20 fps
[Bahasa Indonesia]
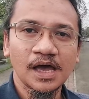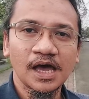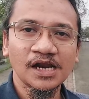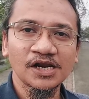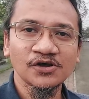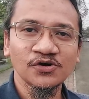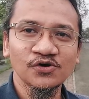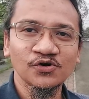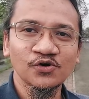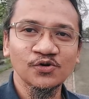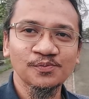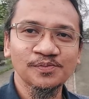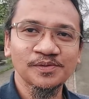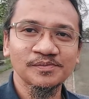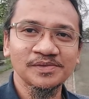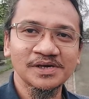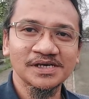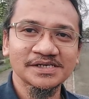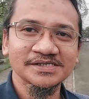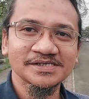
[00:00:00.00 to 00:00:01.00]
Halo
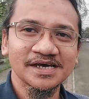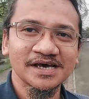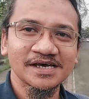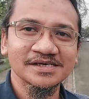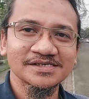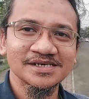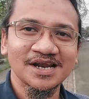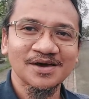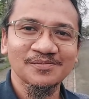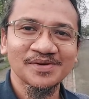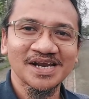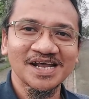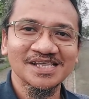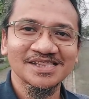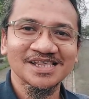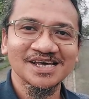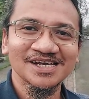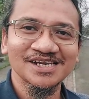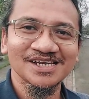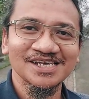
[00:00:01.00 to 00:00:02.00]
pemirsa, selamat
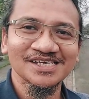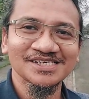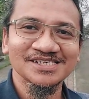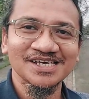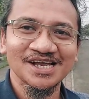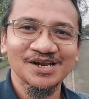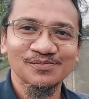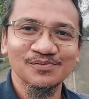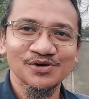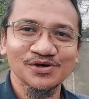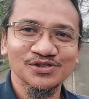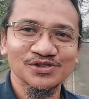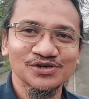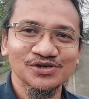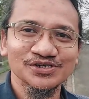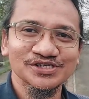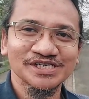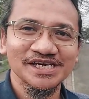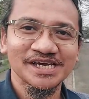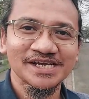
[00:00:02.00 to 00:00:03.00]
datang di Zal
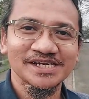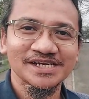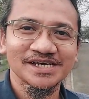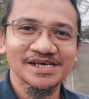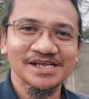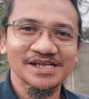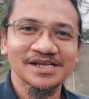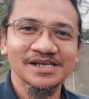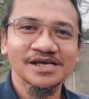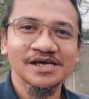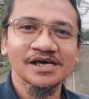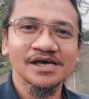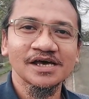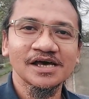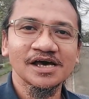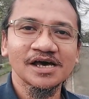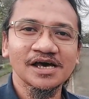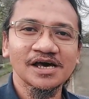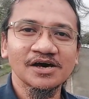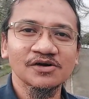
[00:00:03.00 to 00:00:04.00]
Motor Channel.
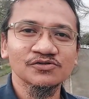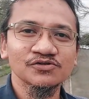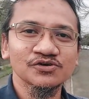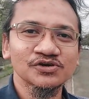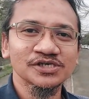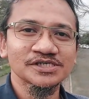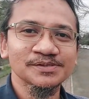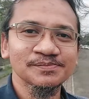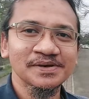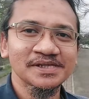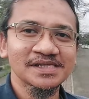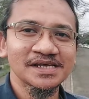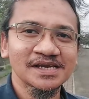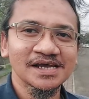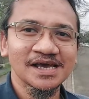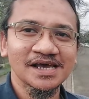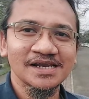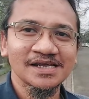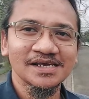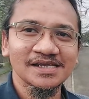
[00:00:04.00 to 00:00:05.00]
Uh, untuk kesempatan
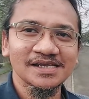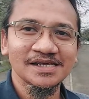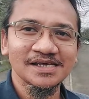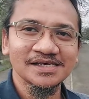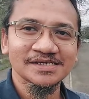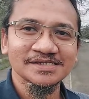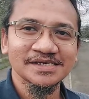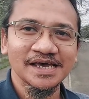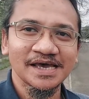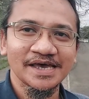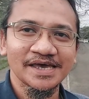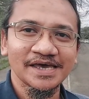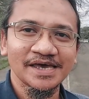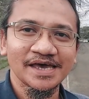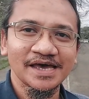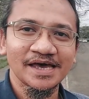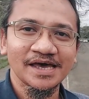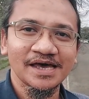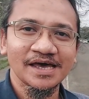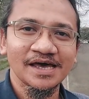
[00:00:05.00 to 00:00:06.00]
kali ini
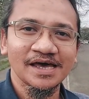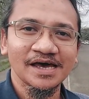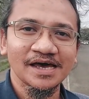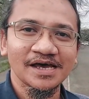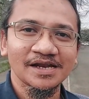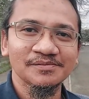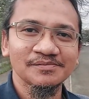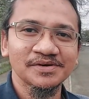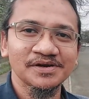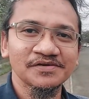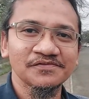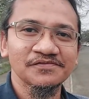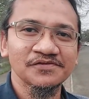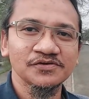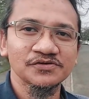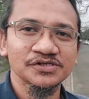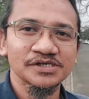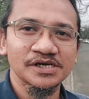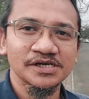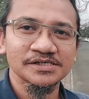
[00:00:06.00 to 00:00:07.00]
saya akan
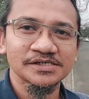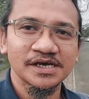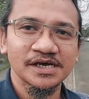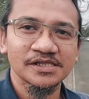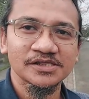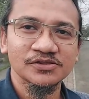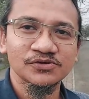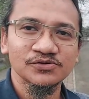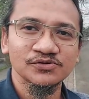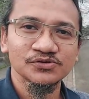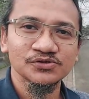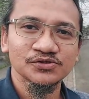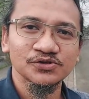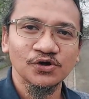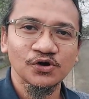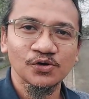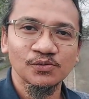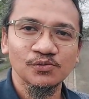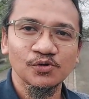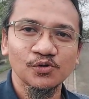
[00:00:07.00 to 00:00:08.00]
mereview salah satu
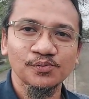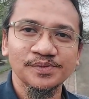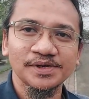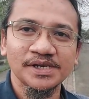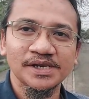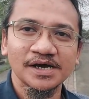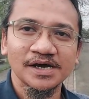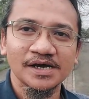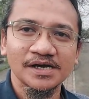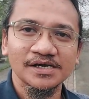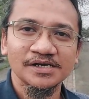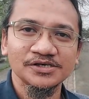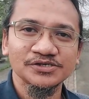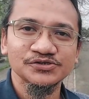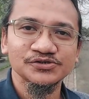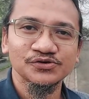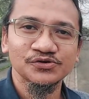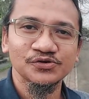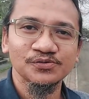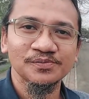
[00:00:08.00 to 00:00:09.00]
stok mobil yang ada di
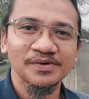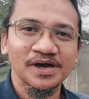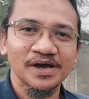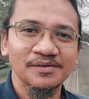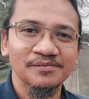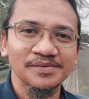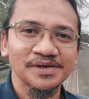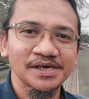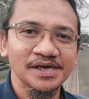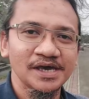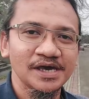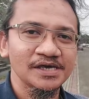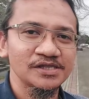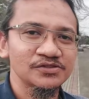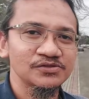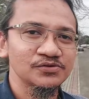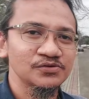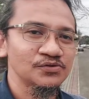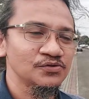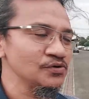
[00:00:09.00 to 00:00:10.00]
showroom kami
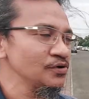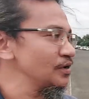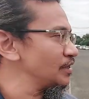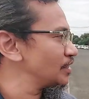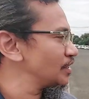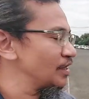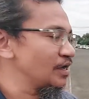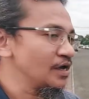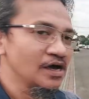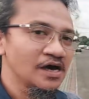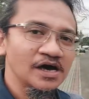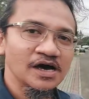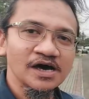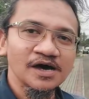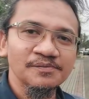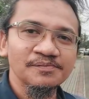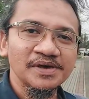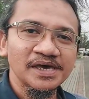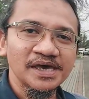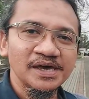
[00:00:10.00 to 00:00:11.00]
yaitu
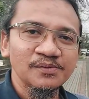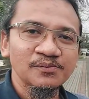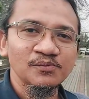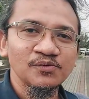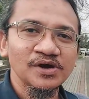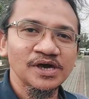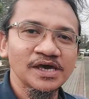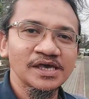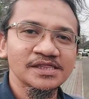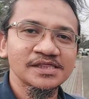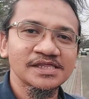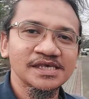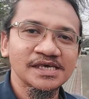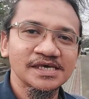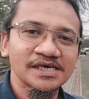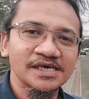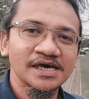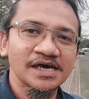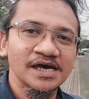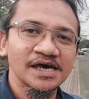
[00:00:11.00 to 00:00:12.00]
uh, BMW
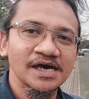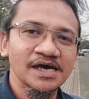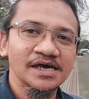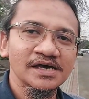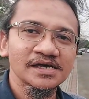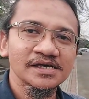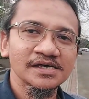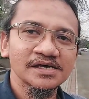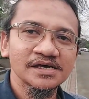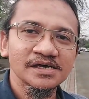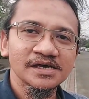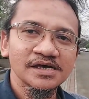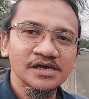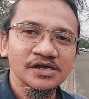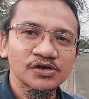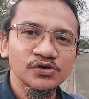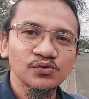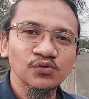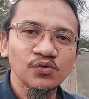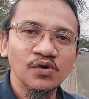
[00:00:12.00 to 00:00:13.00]

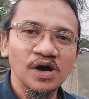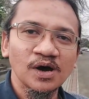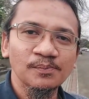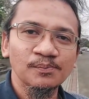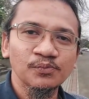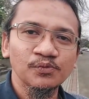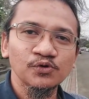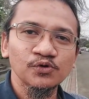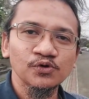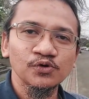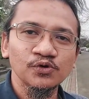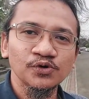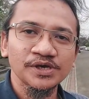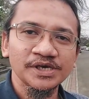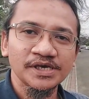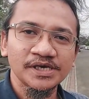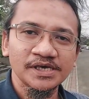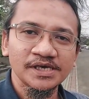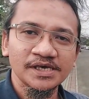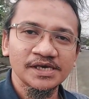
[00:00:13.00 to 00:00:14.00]

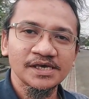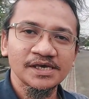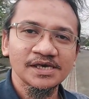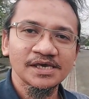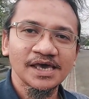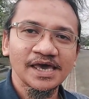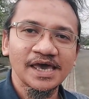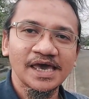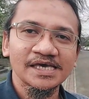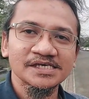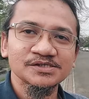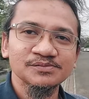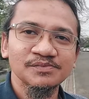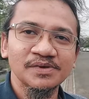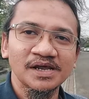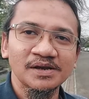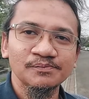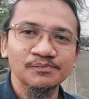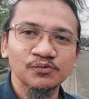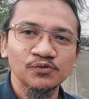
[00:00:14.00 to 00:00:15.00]
320i
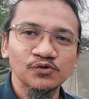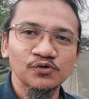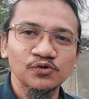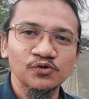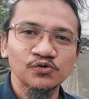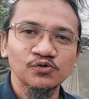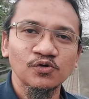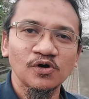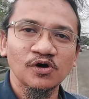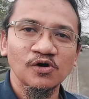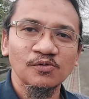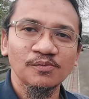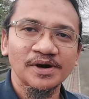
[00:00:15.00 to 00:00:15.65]
E90 2.0